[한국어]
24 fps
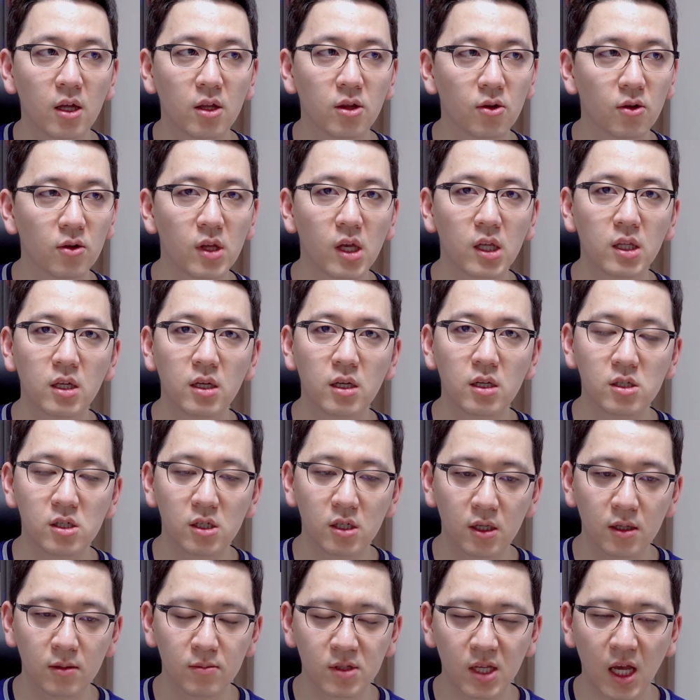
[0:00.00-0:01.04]
너네들이
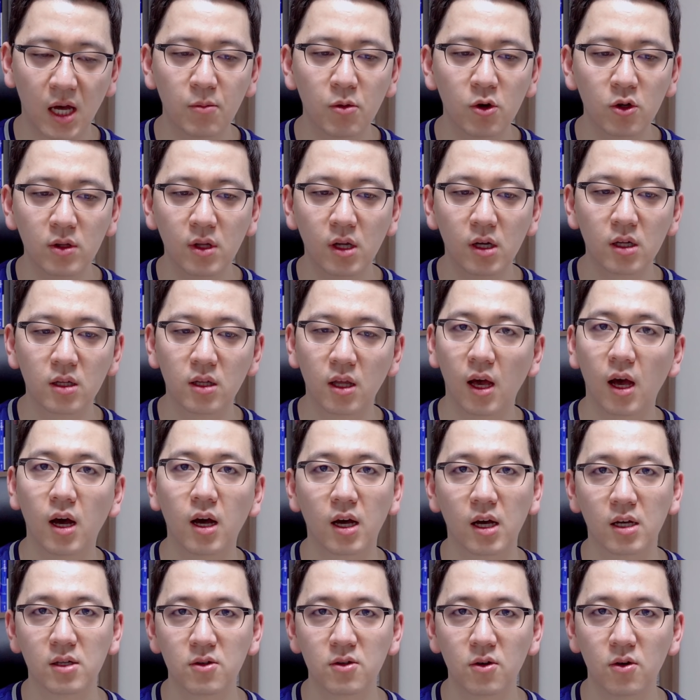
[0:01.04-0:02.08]
지금 3월 달에 대학
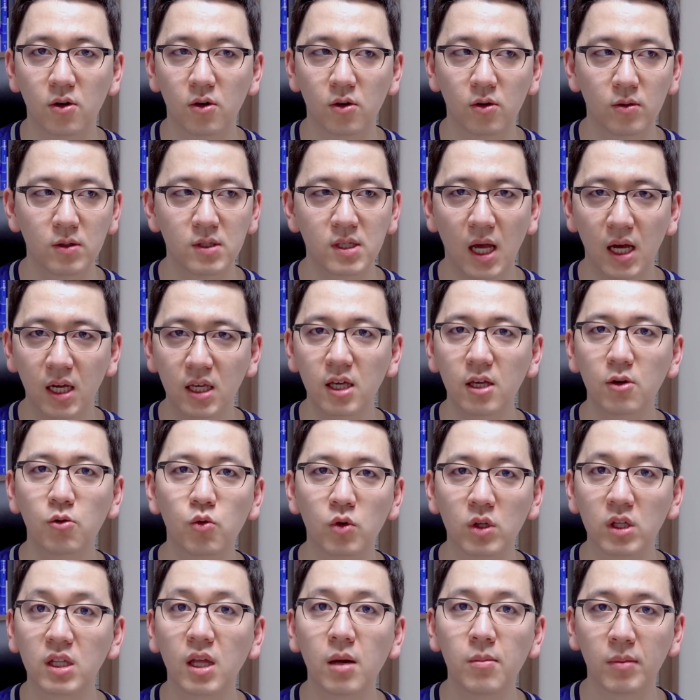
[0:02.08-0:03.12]
가서 사귀고
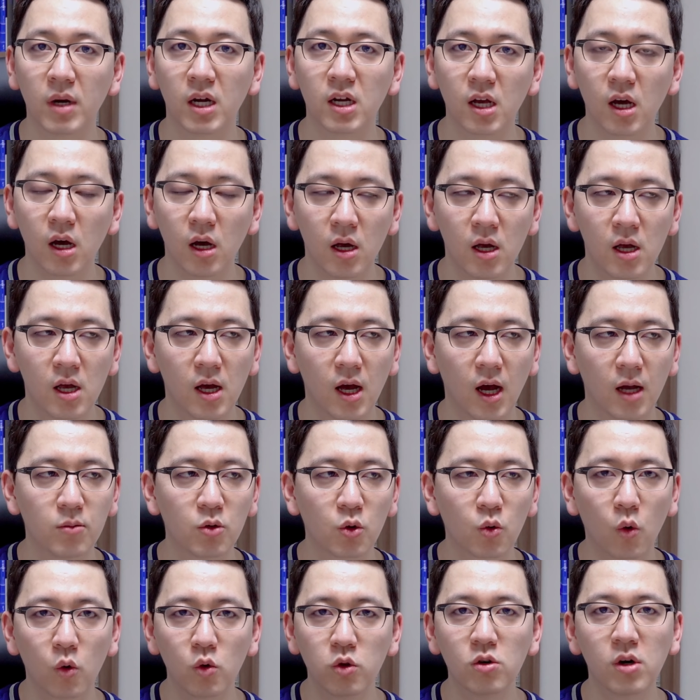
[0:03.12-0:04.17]
있단 말이야.
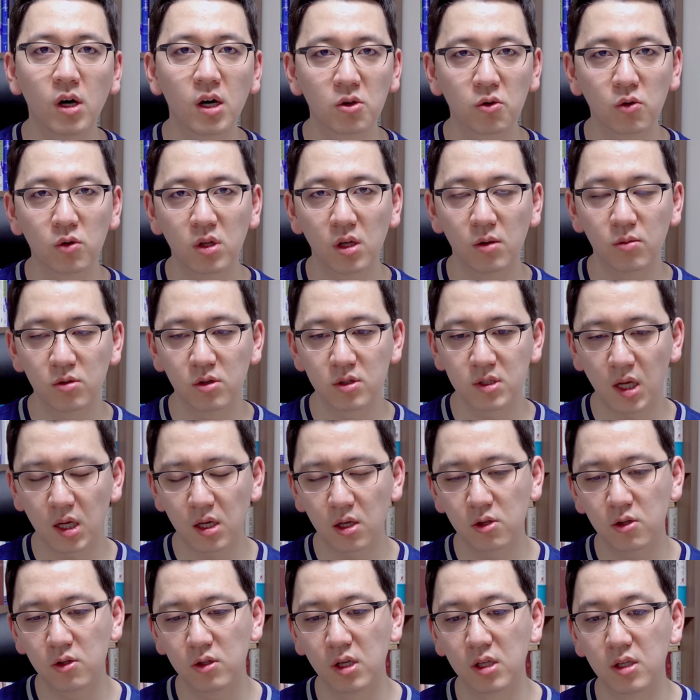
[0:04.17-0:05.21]
아니면 고등학교 때부터
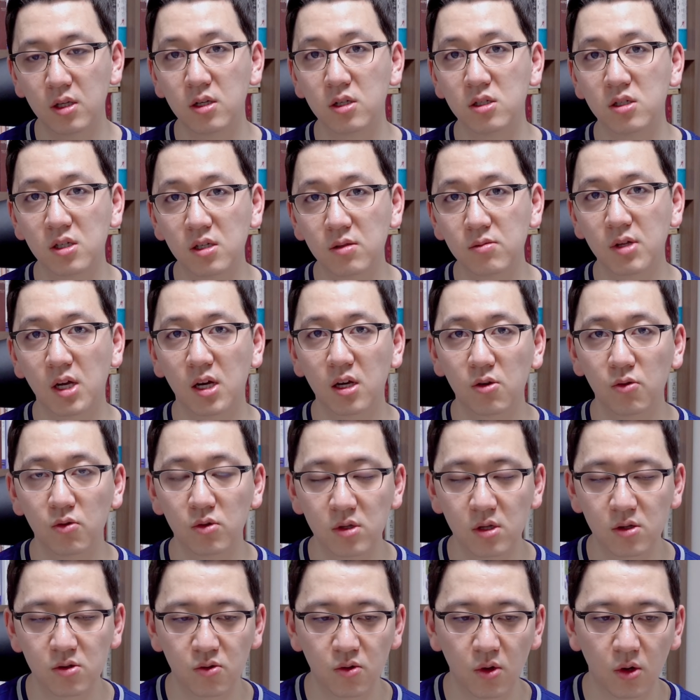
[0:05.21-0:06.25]
사귀었던 애들이 지금 사귀고
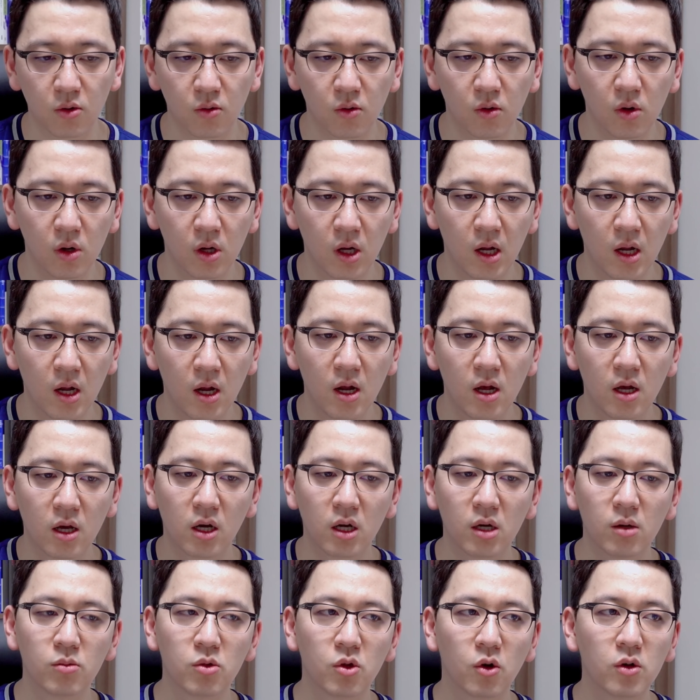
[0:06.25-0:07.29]
있을 수도 있고.
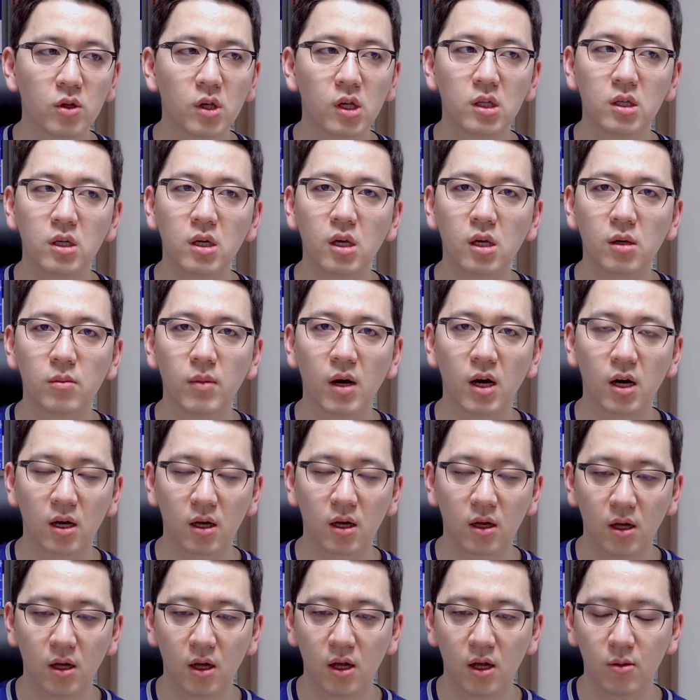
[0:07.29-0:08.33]
그럼 너네들이 막
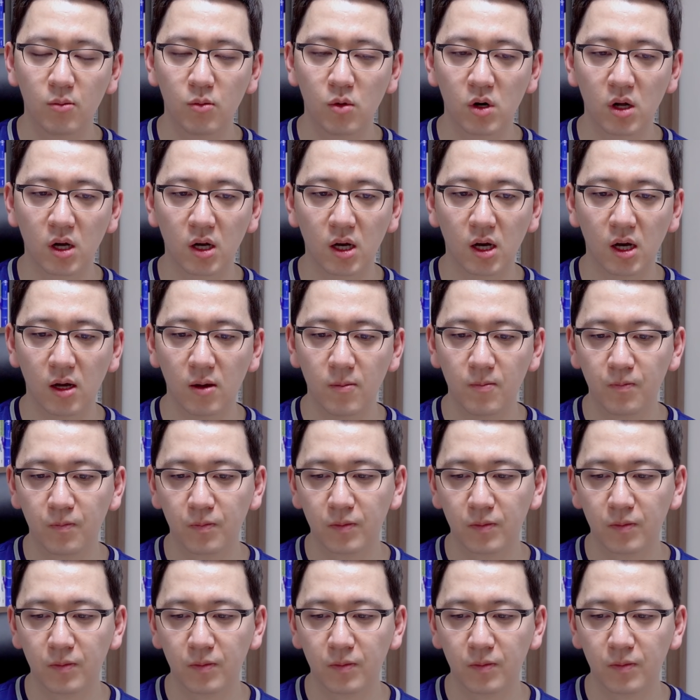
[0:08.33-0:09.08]
뭐랄까?